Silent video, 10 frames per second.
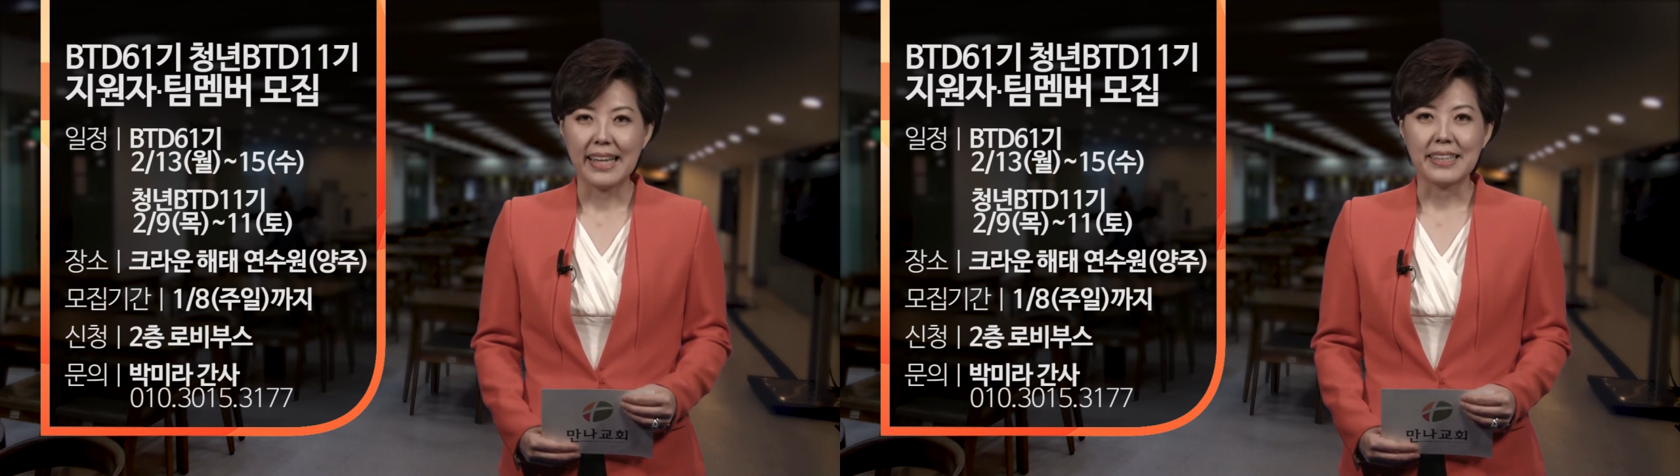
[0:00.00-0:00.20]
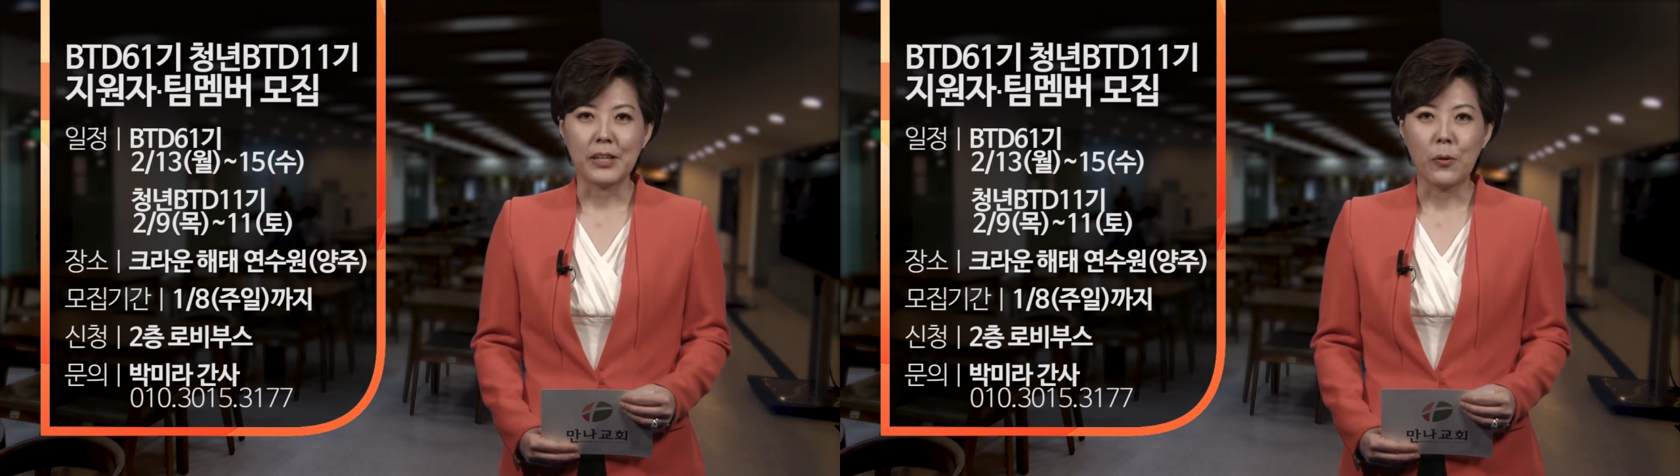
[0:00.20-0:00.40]

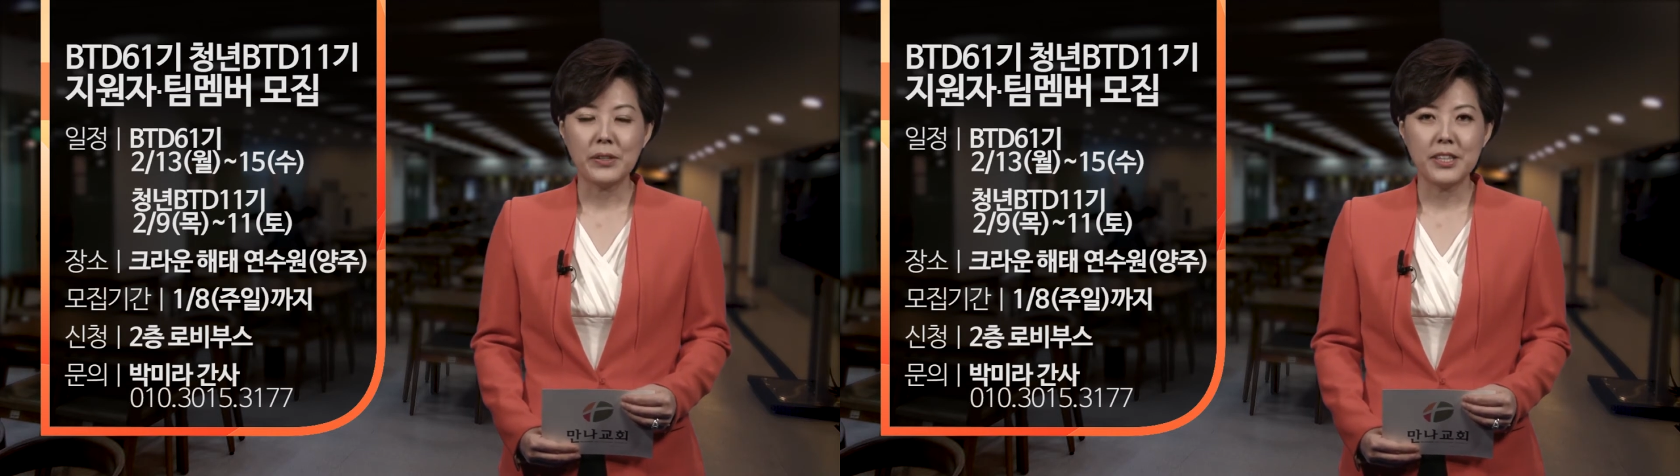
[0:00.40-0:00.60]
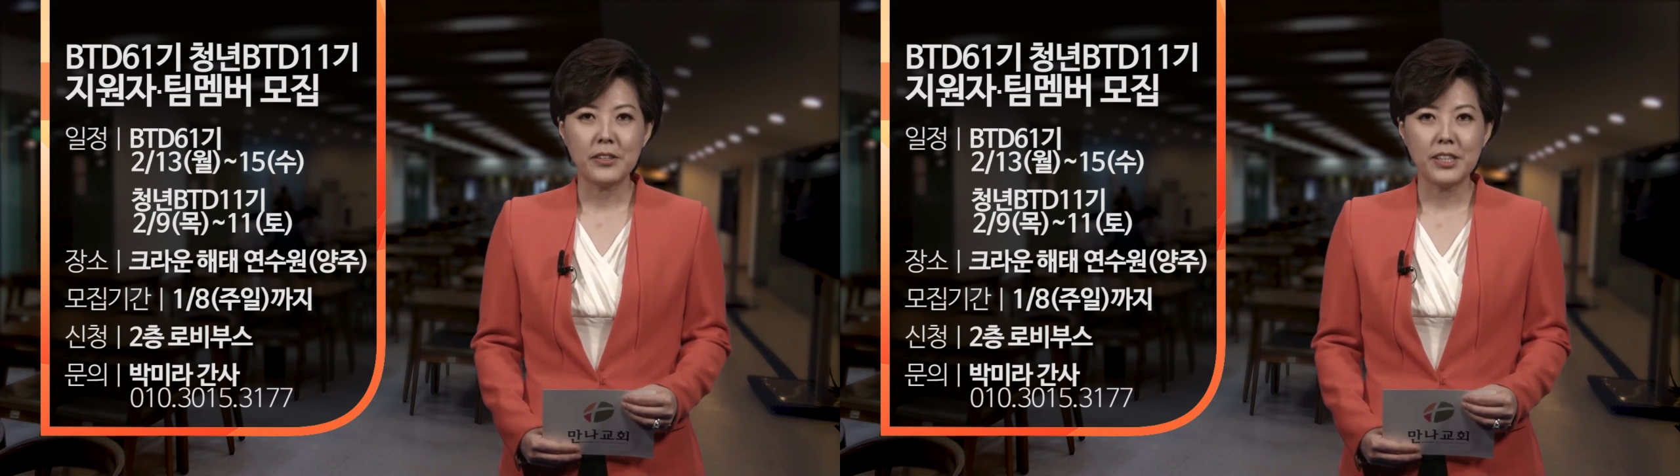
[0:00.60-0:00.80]

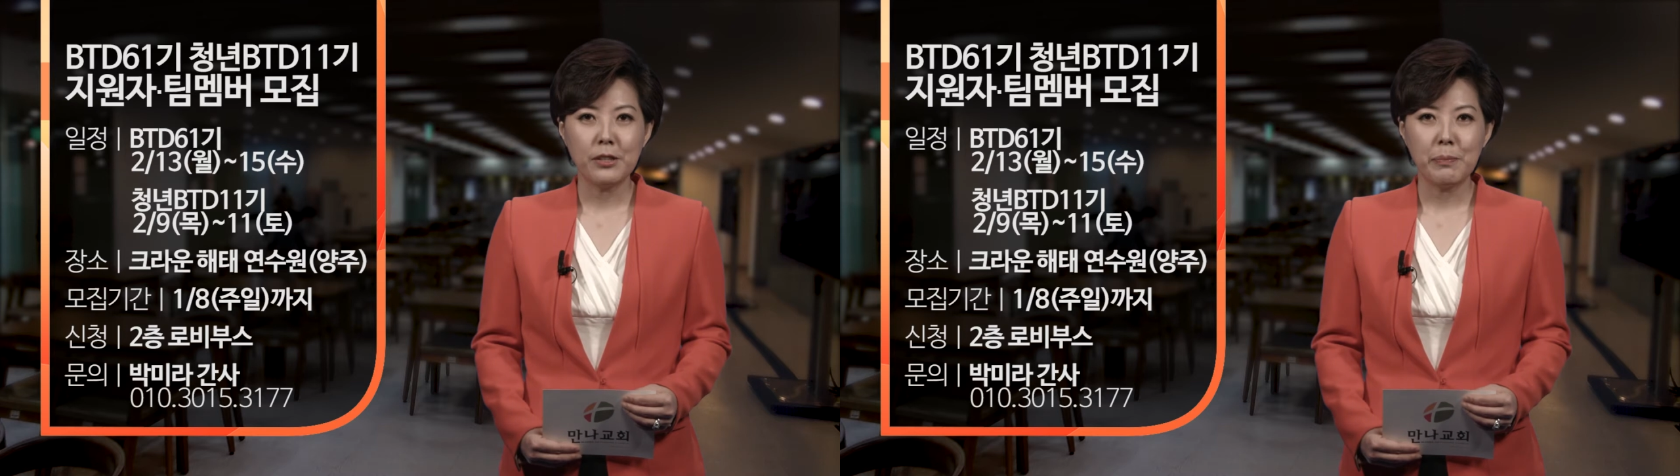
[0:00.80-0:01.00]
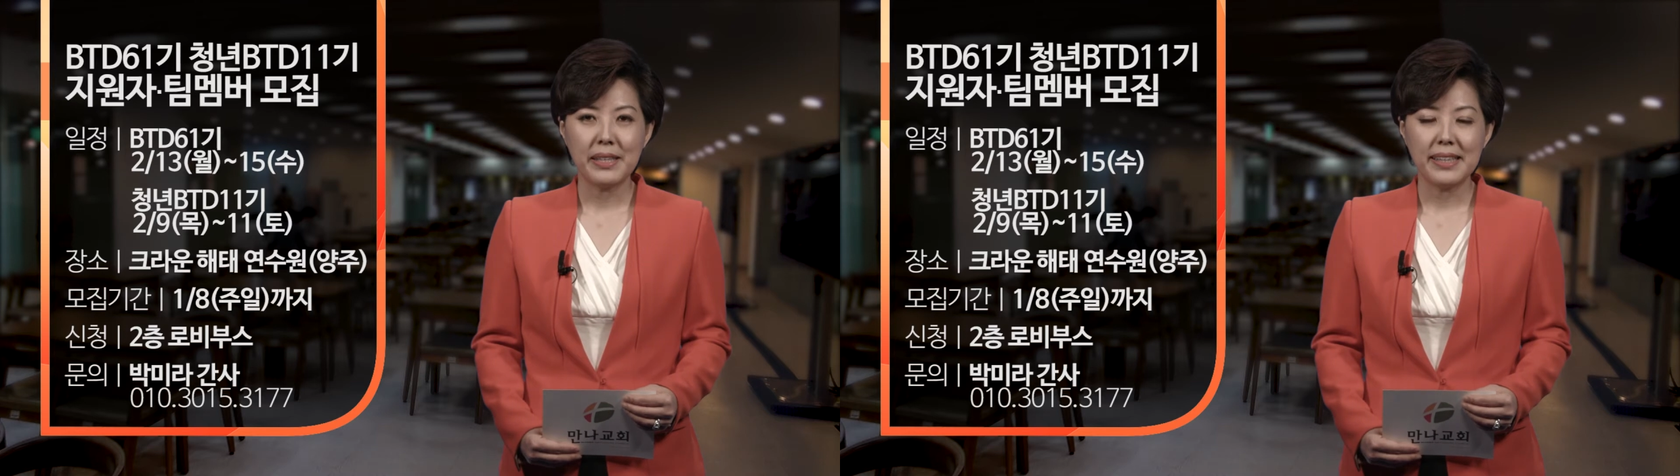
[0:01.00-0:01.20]
그리고
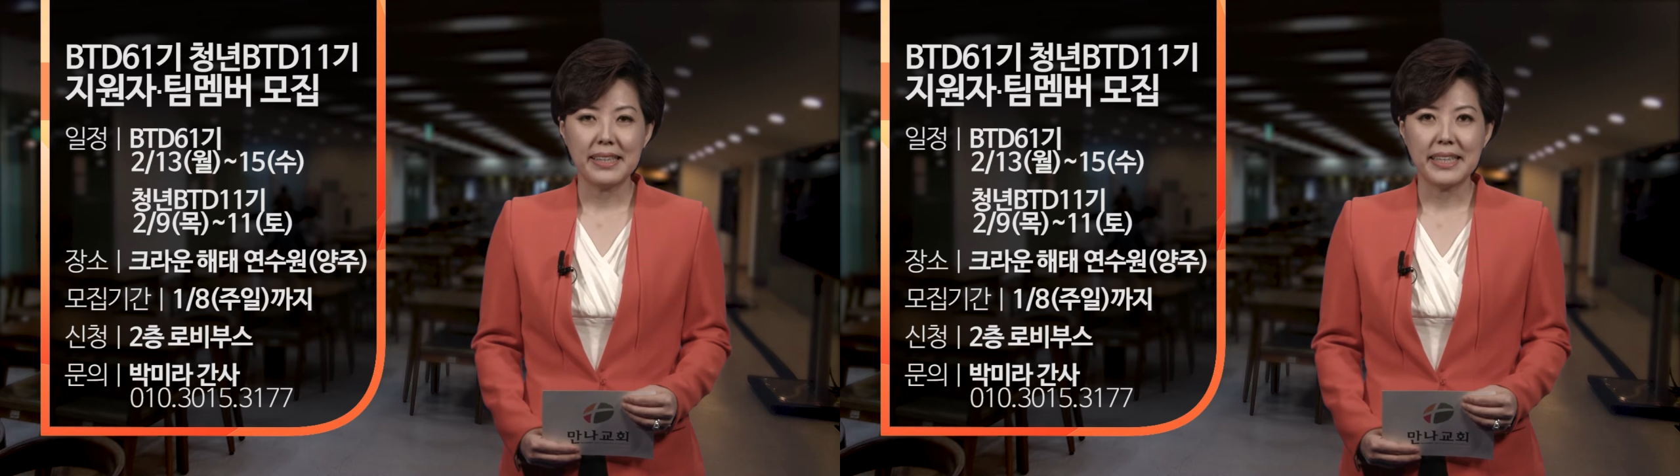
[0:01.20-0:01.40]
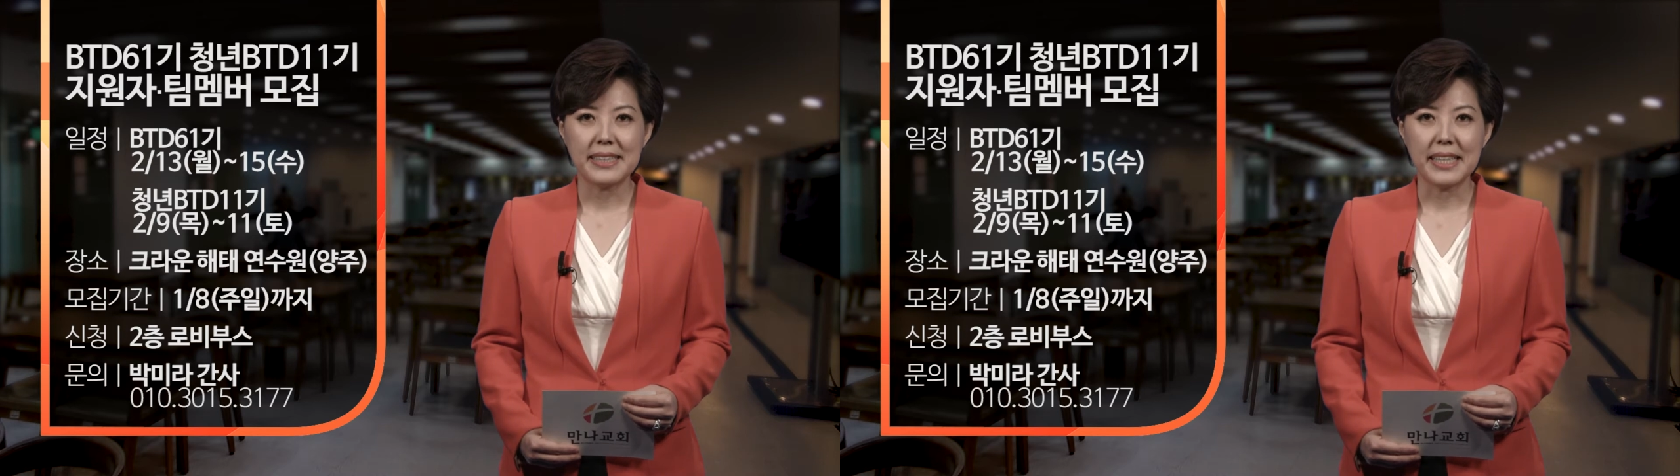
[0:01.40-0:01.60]
청년 BTD